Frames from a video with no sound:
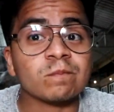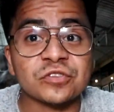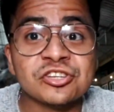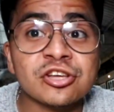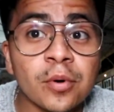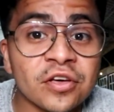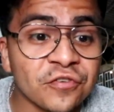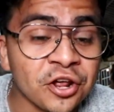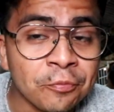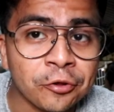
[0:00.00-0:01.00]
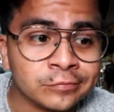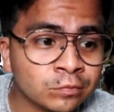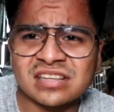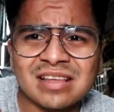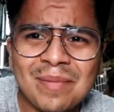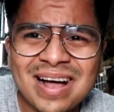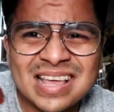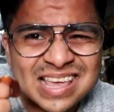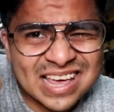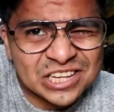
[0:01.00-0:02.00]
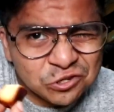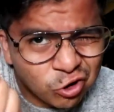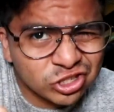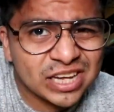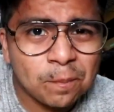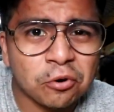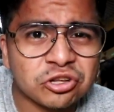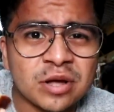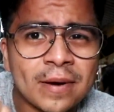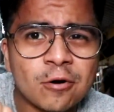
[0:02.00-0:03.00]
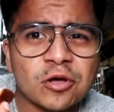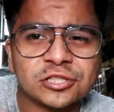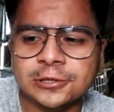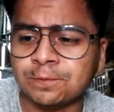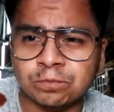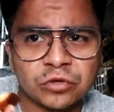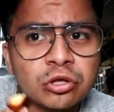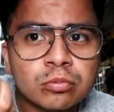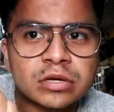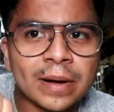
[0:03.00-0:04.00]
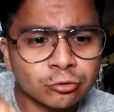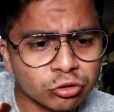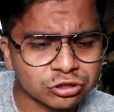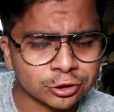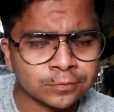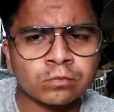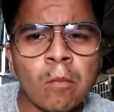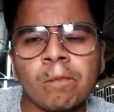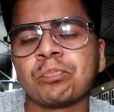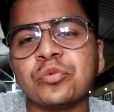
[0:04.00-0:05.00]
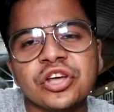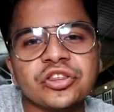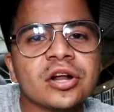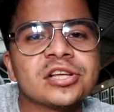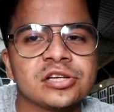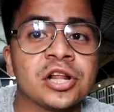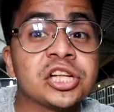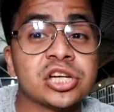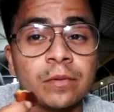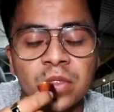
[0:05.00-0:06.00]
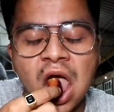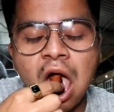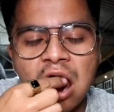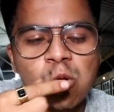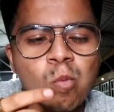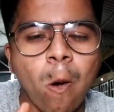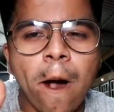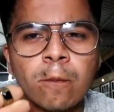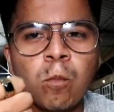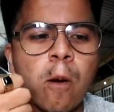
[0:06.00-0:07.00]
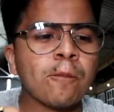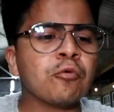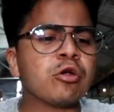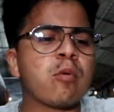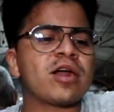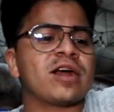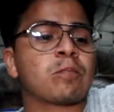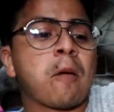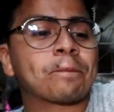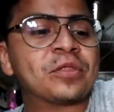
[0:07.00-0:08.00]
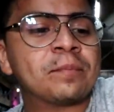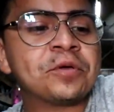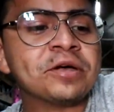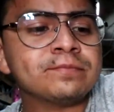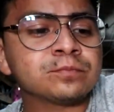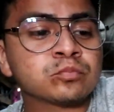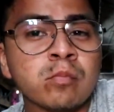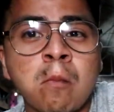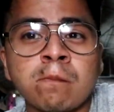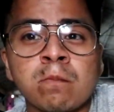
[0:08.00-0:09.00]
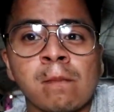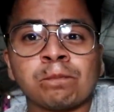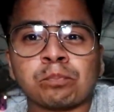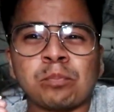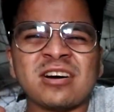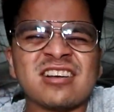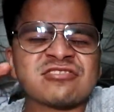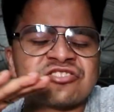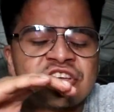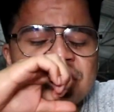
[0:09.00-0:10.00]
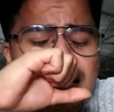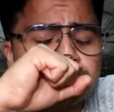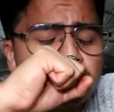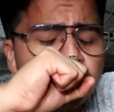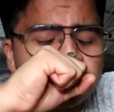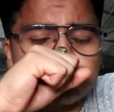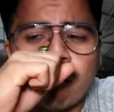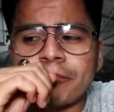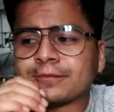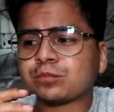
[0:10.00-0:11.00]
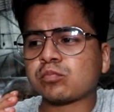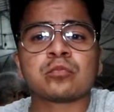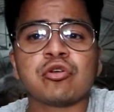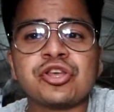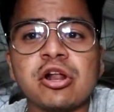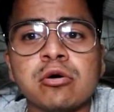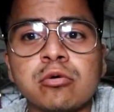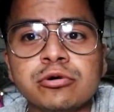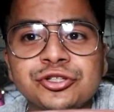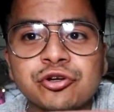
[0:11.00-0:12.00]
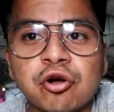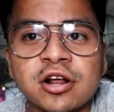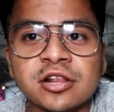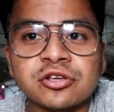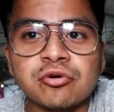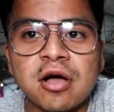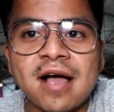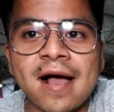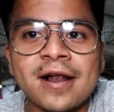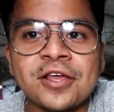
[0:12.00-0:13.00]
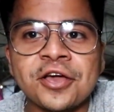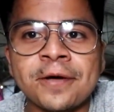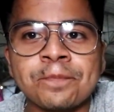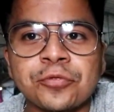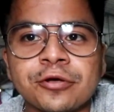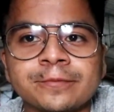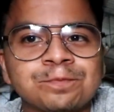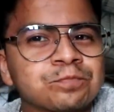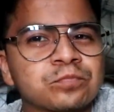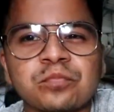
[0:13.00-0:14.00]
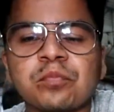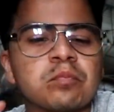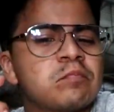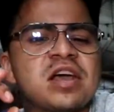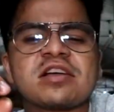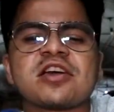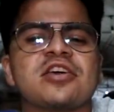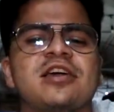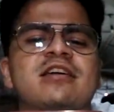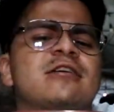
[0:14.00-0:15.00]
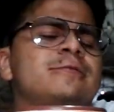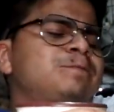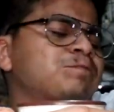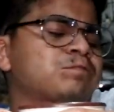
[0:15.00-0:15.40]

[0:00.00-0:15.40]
si mm, sí sabe diferente. existe siente más quesosa, por llamarlo así, y, más dulce. Y está recién hecha. Muy buena. También para sellar todo esto, nos dieron un chocolatito caliente. Vean que es que